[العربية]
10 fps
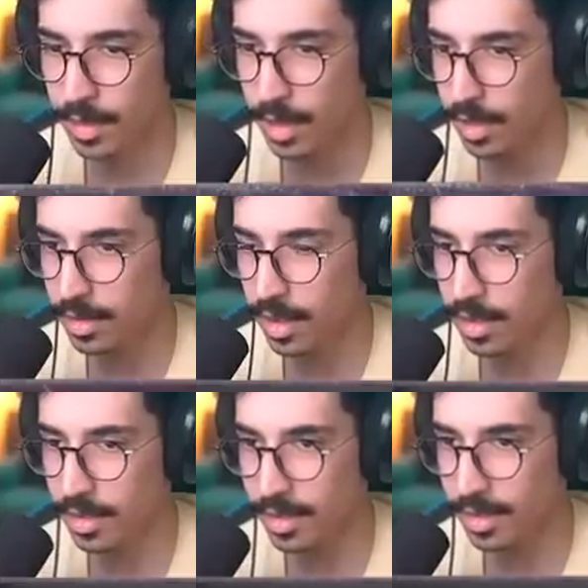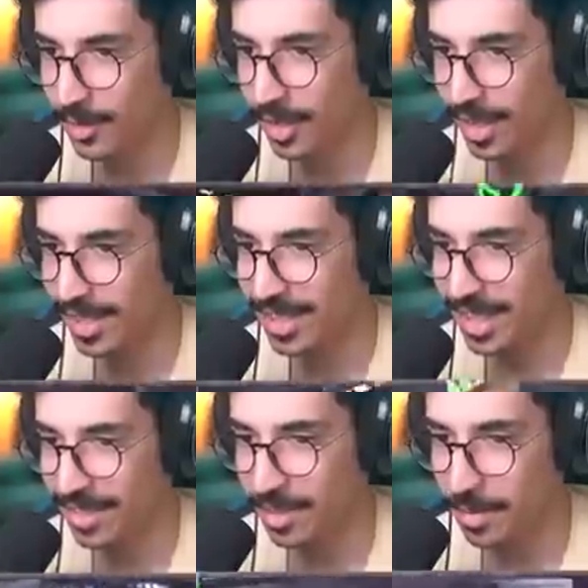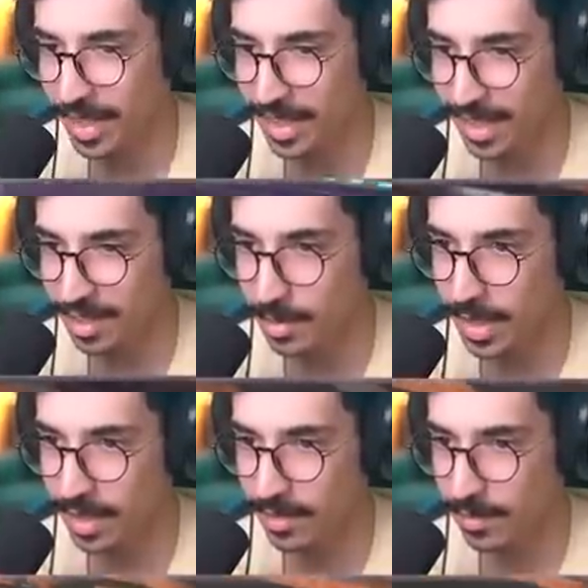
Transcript: يا ساتر والله السيف سبكت لتسبيق